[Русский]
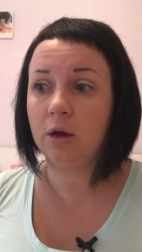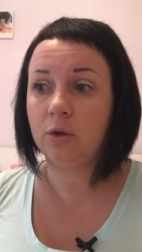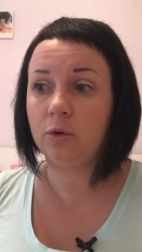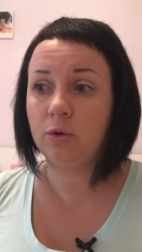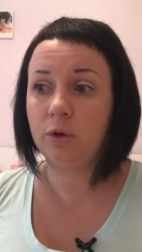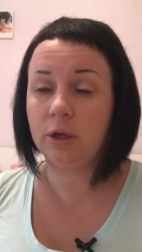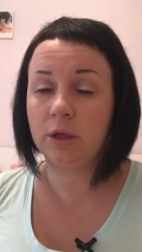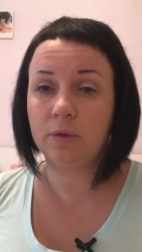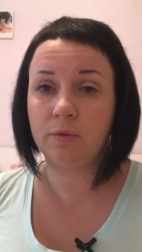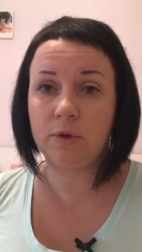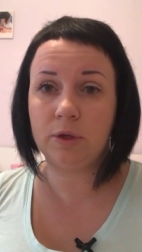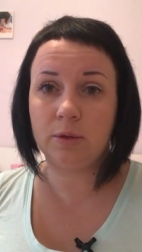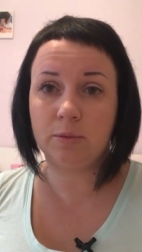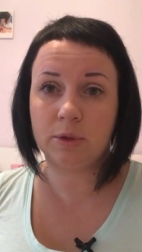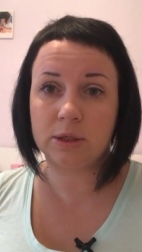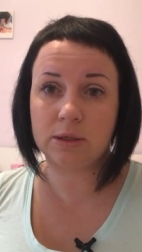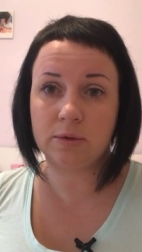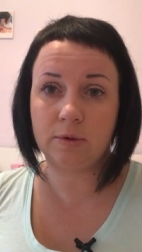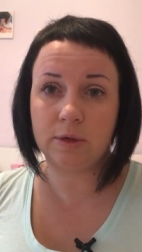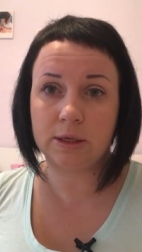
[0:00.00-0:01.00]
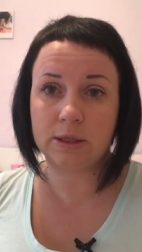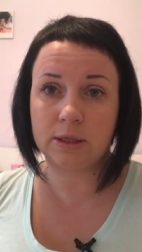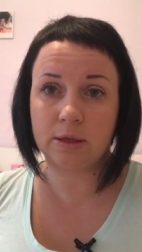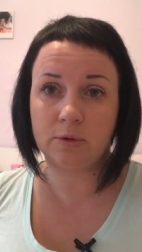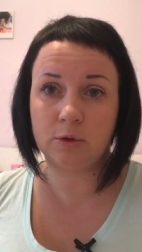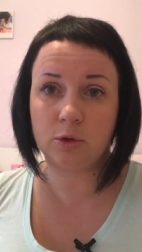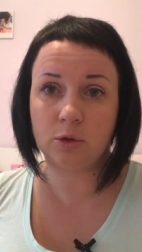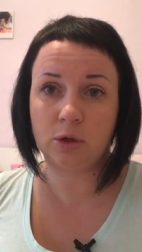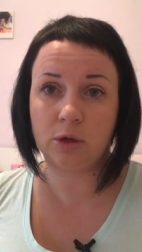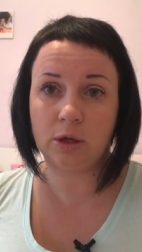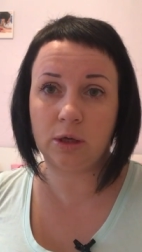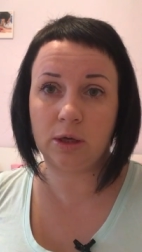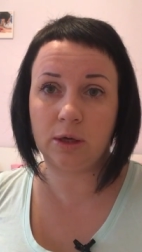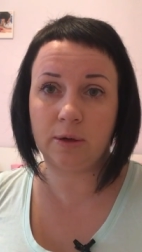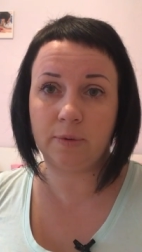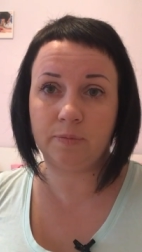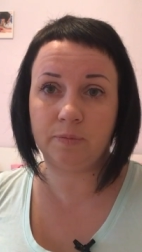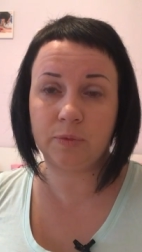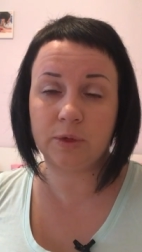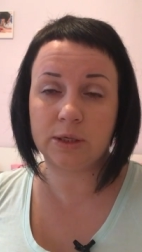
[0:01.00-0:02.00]
Но это, видимо, связано
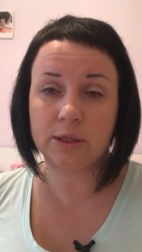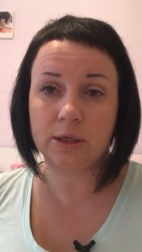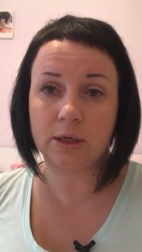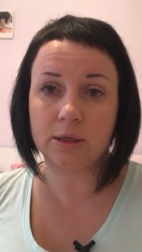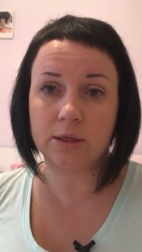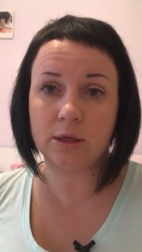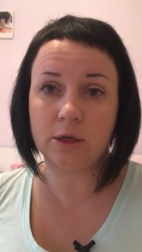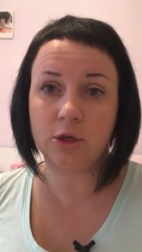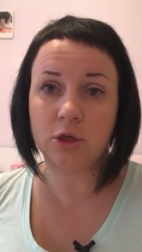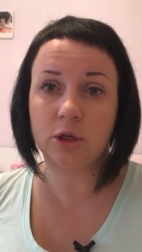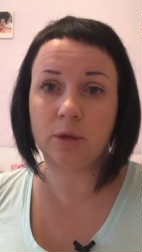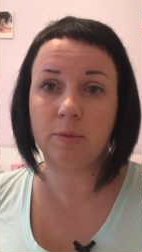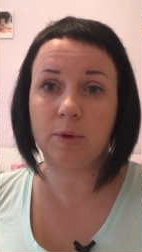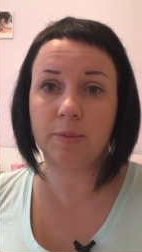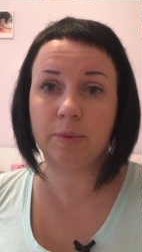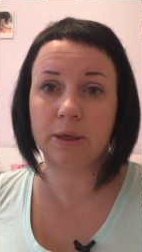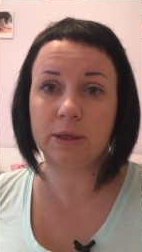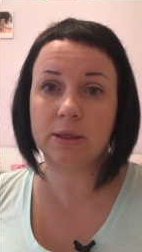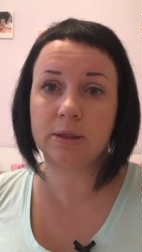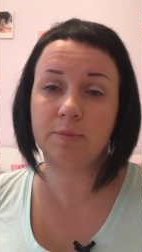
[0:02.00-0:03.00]
все-таки с различными